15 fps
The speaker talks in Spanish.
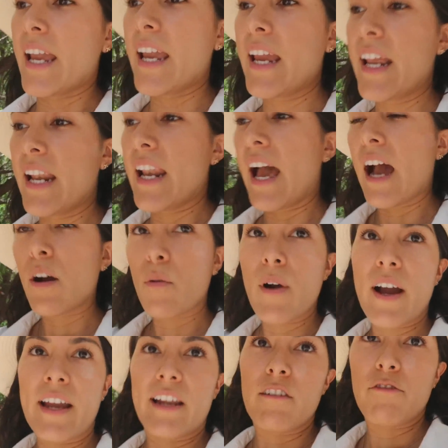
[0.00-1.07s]
el
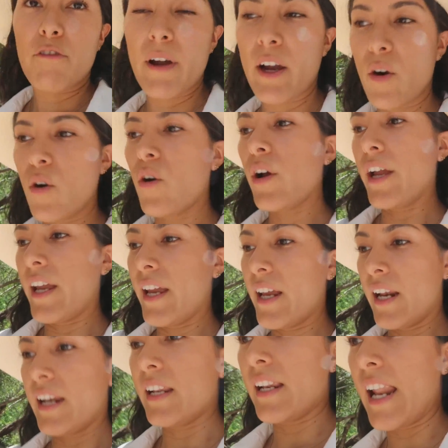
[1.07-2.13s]
agua, el fuego,
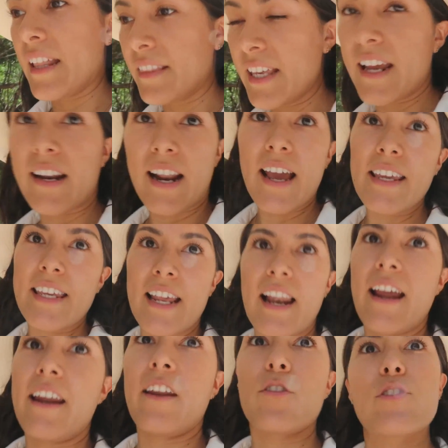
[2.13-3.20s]
la tierra y
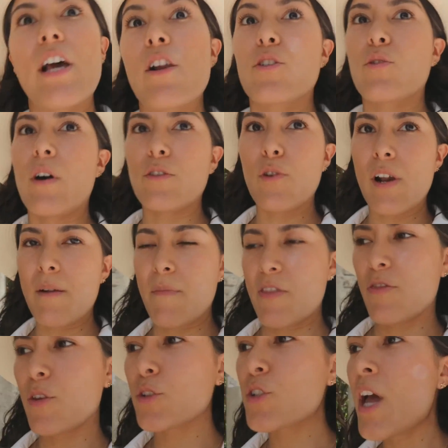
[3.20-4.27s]
el aire, o sea, los cuatro
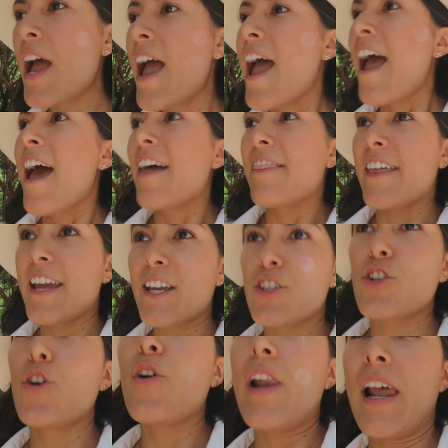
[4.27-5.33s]
elementos. De
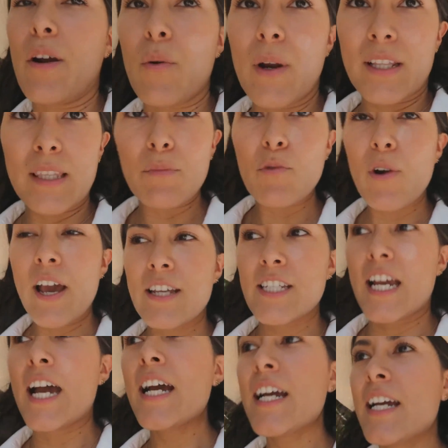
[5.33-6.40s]
hecho, la cuarta
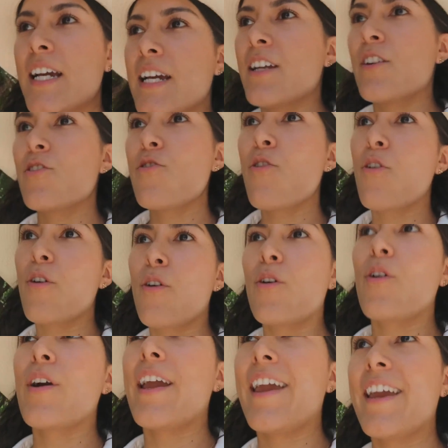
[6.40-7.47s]
muralla
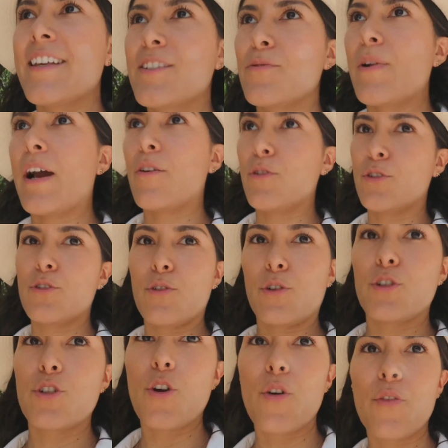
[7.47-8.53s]
no es una
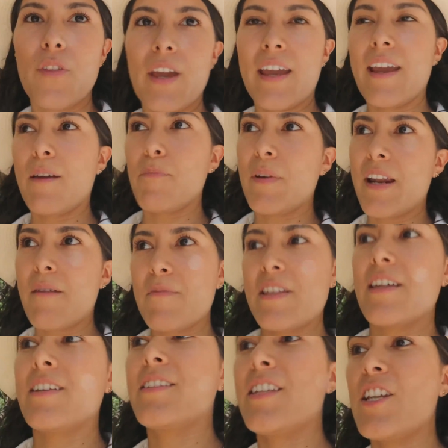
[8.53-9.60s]
construcción de
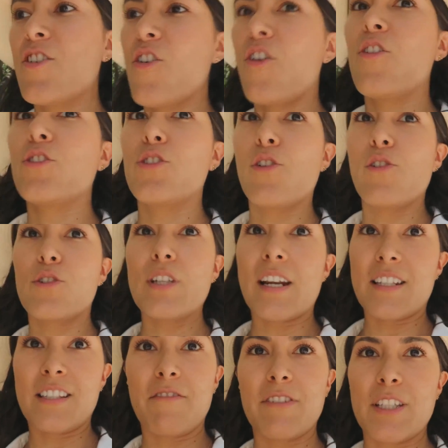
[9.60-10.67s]
pirámides, sino son los
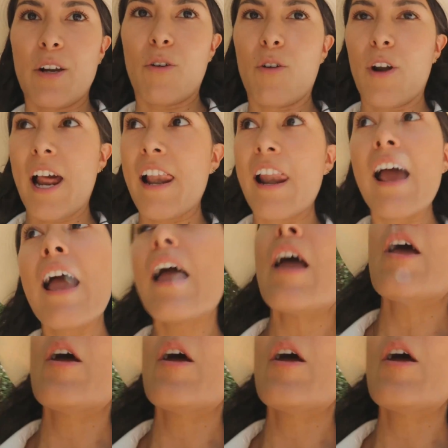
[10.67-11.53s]
arrecifes de coral,